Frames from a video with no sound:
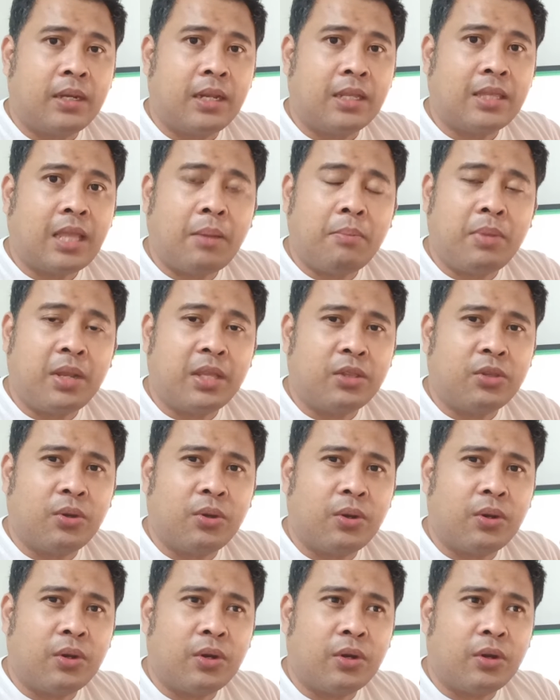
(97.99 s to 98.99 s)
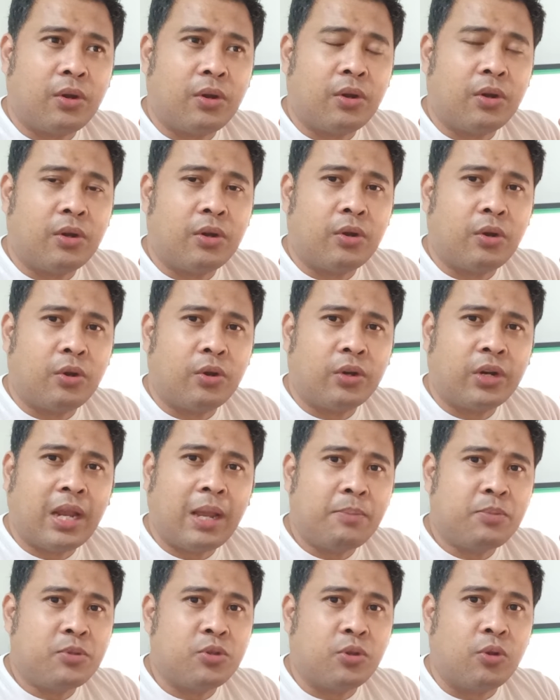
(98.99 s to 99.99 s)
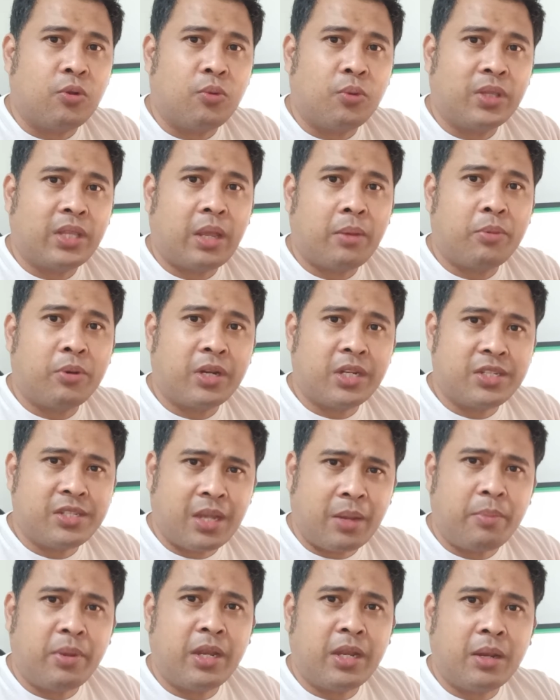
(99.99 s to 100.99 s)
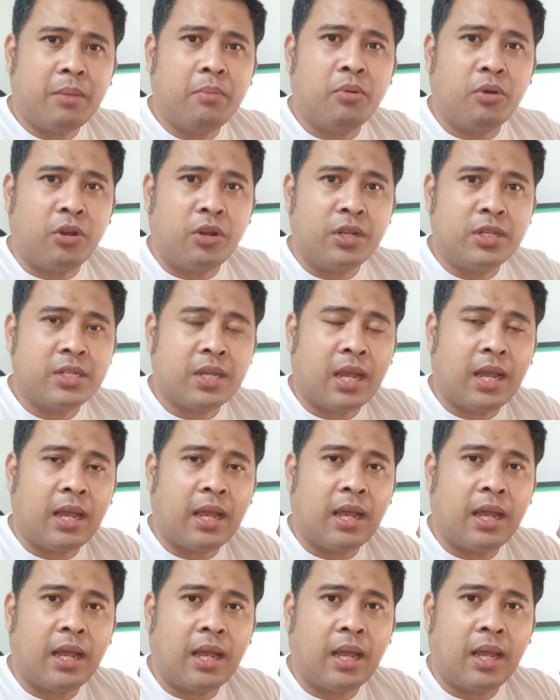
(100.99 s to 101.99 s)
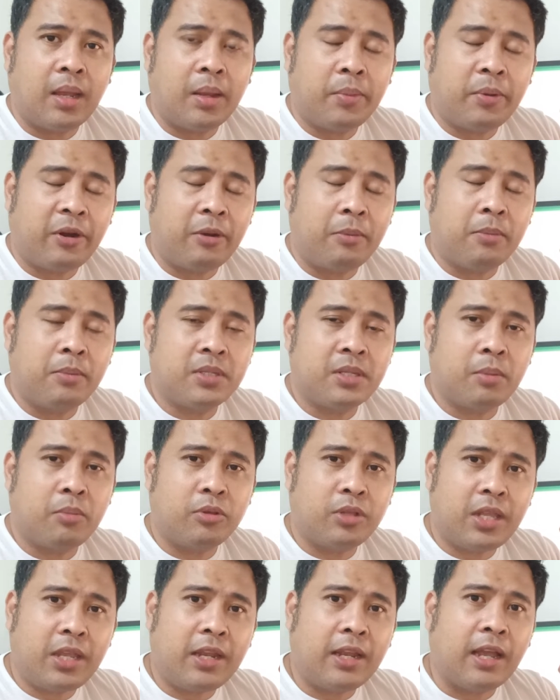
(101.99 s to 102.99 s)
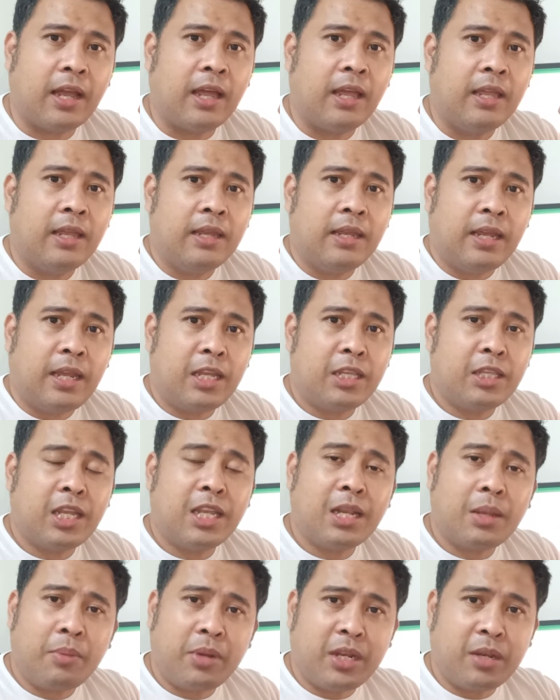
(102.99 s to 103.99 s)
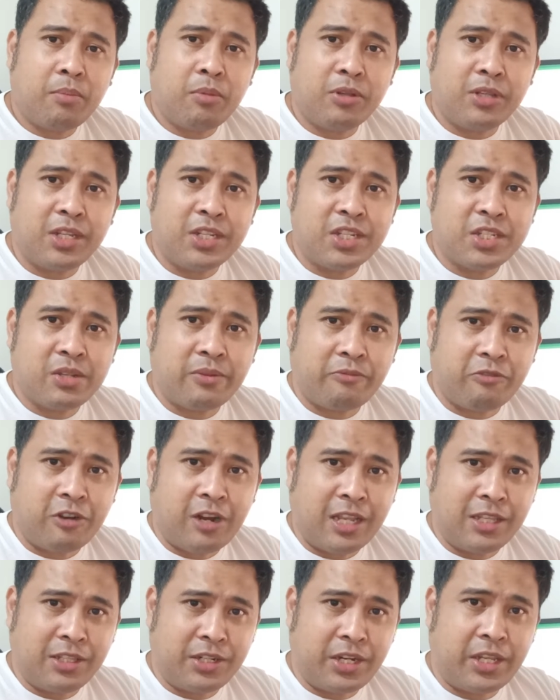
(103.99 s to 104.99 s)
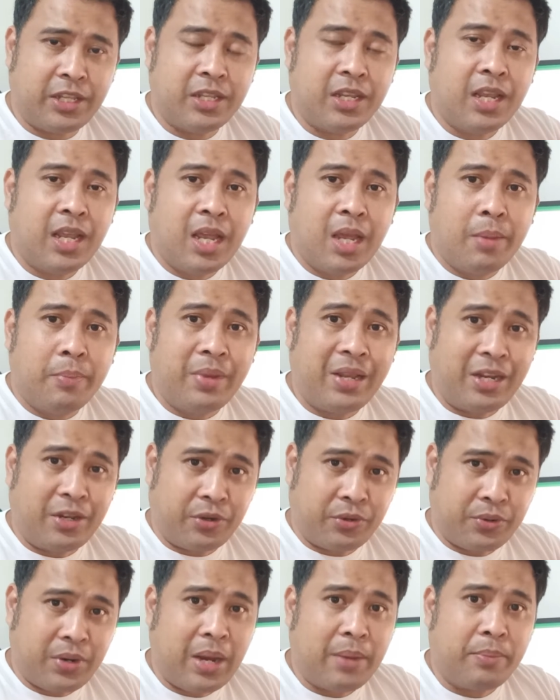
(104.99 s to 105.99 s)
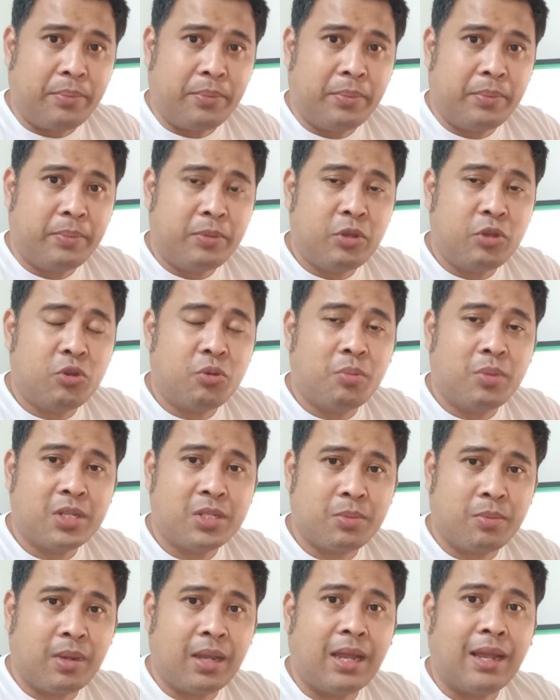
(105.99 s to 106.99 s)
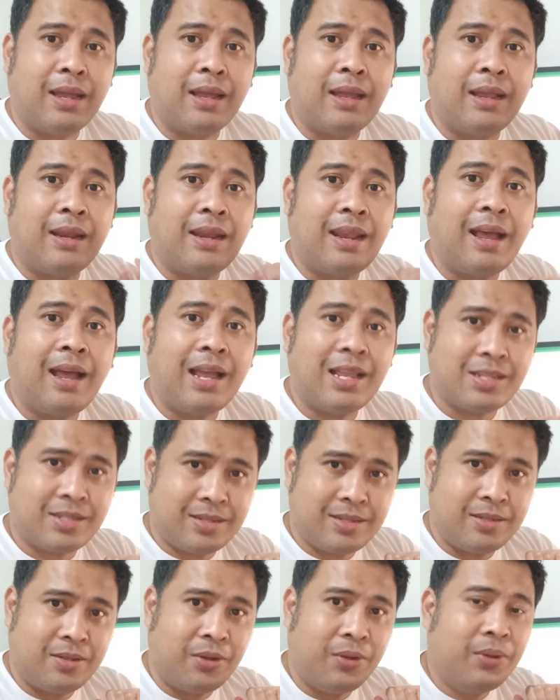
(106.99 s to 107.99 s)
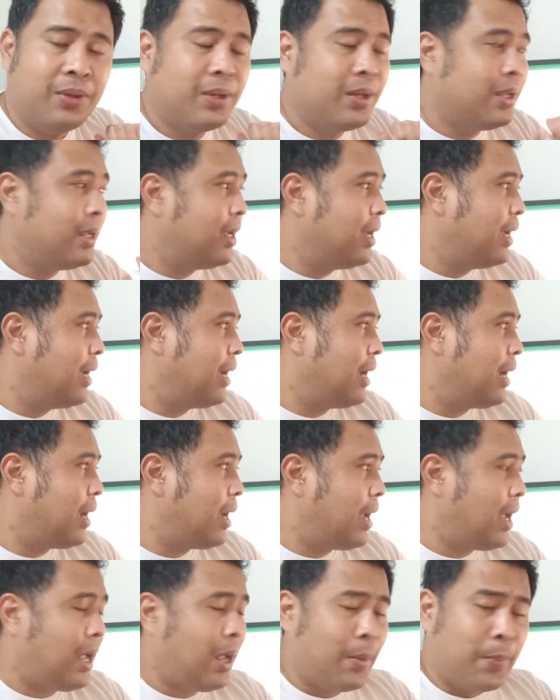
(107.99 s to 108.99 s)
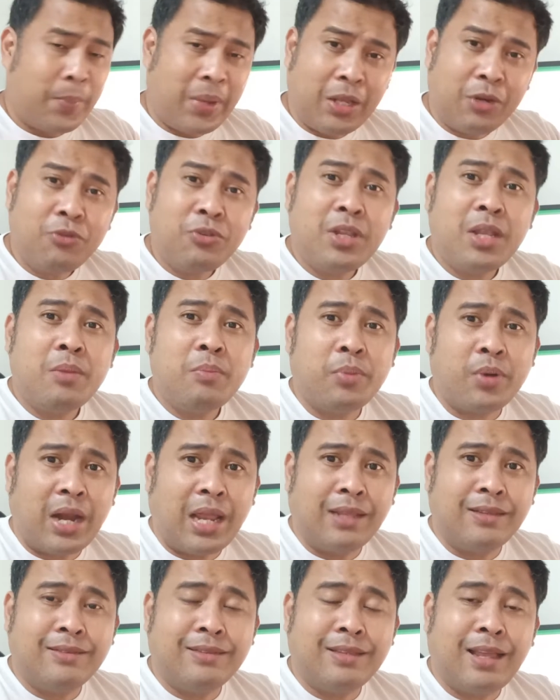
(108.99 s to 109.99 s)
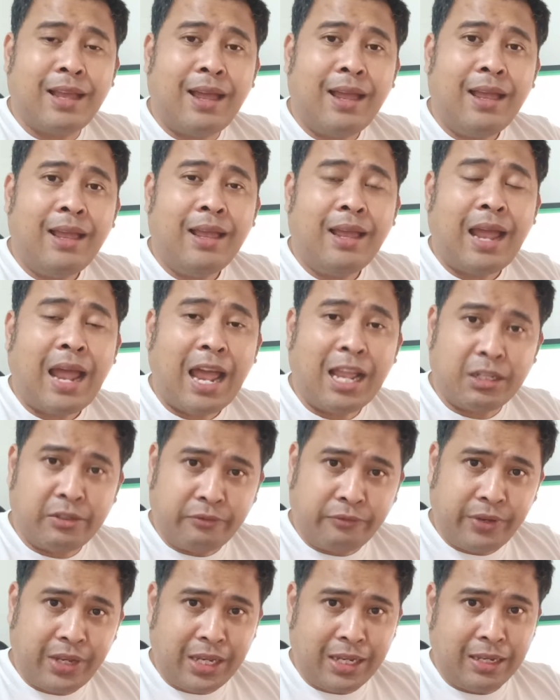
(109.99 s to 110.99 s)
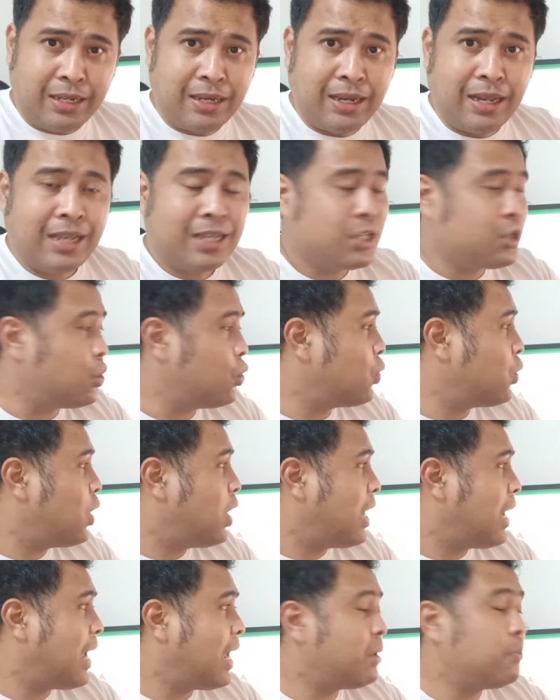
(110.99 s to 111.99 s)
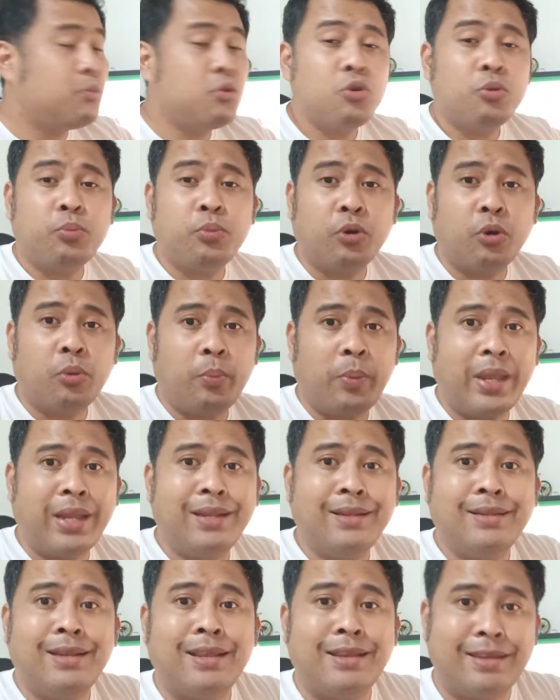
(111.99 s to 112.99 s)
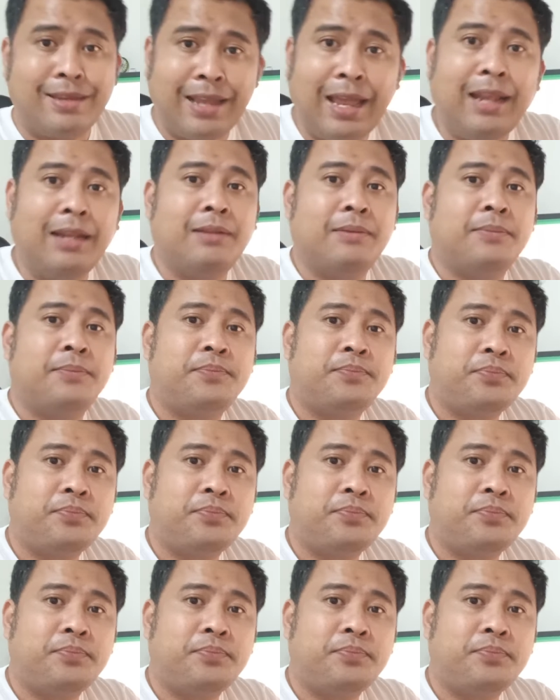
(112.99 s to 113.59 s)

na tablet or or or capsule whatever is available sa sa butika and then available din siya sa 400 mg. Yun yung mas malakas, no? Meron din brand na Advil So, ibuprofen din yan.